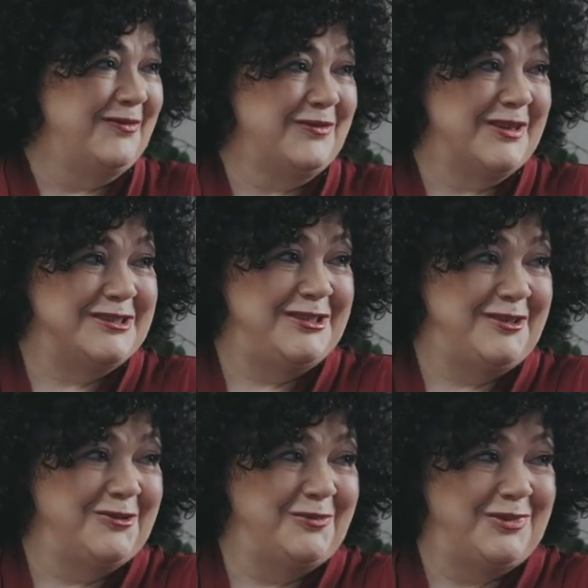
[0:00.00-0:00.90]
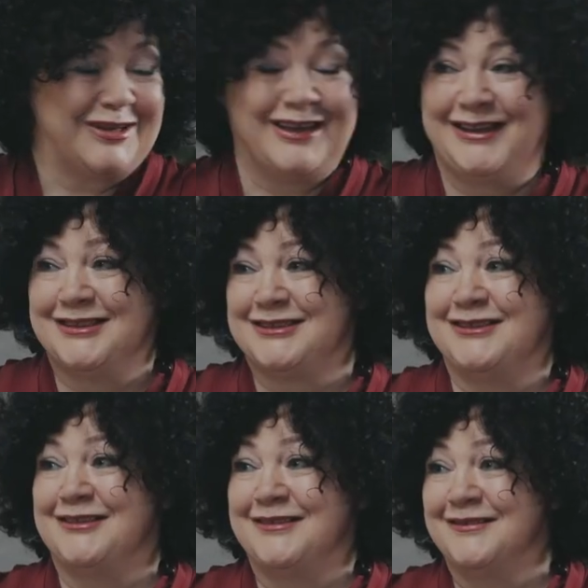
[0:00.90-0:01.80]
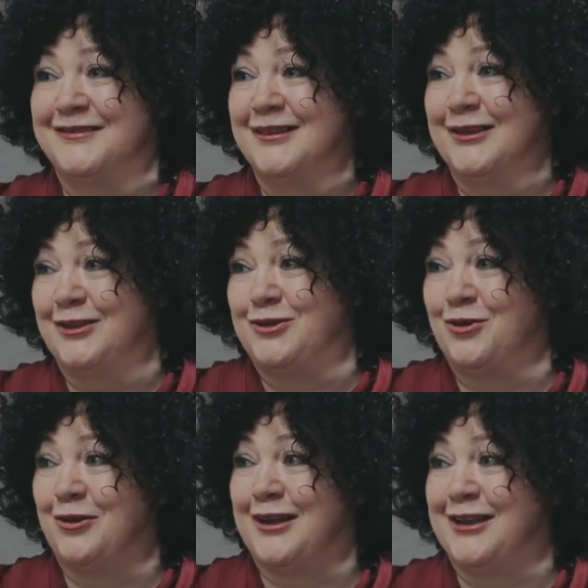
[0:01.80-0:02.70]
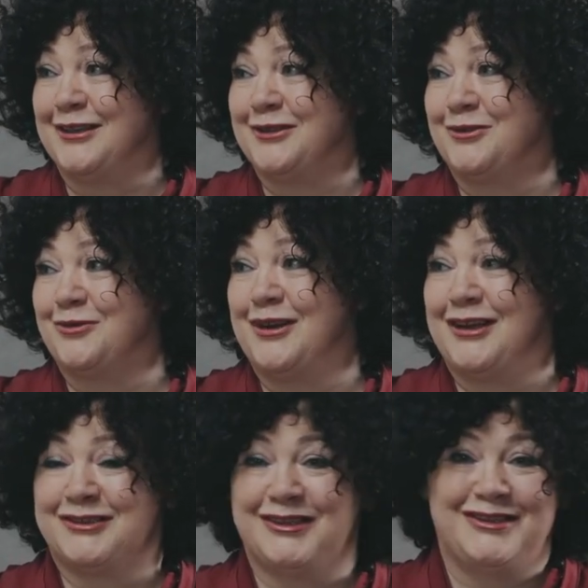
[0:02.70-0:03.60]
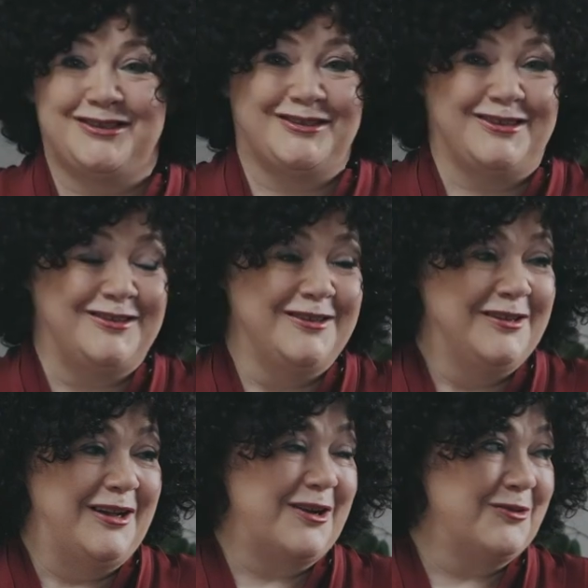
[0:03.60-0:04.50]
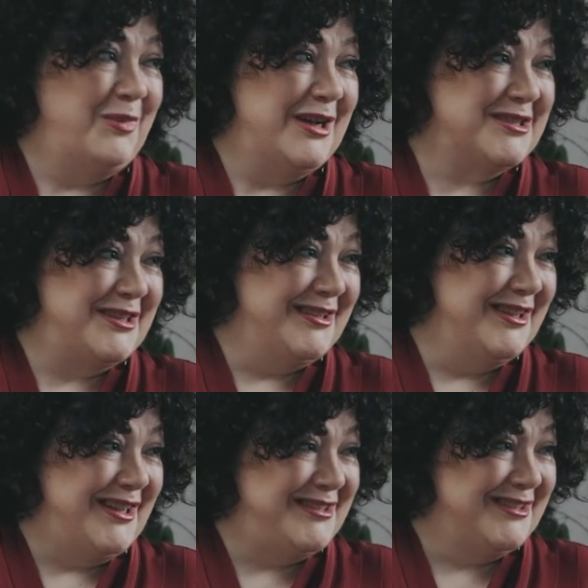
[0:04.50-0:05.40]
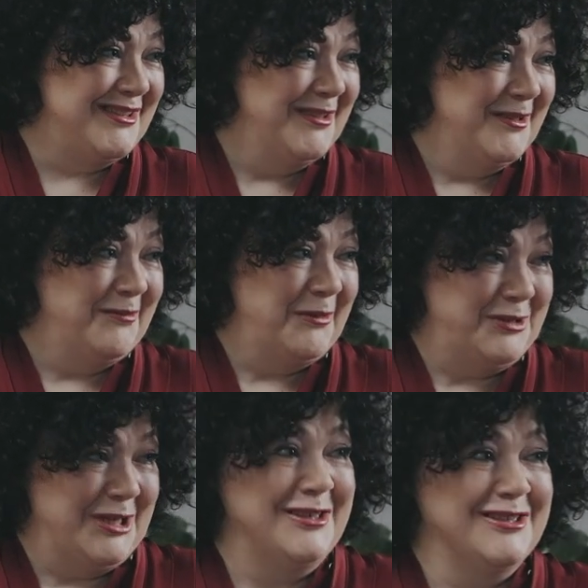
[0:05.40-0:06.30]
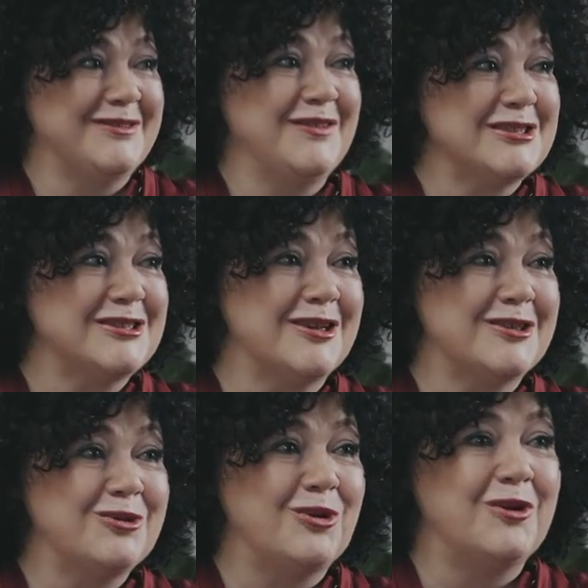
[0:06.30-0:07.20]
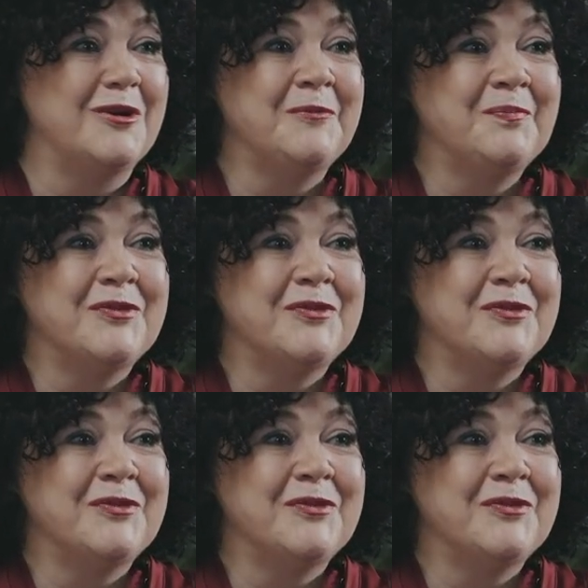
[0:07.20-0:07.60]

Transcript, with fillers: а в квартире убирается еще какая-то другая женщина, а рубашки гладит вообще неизвестно кто.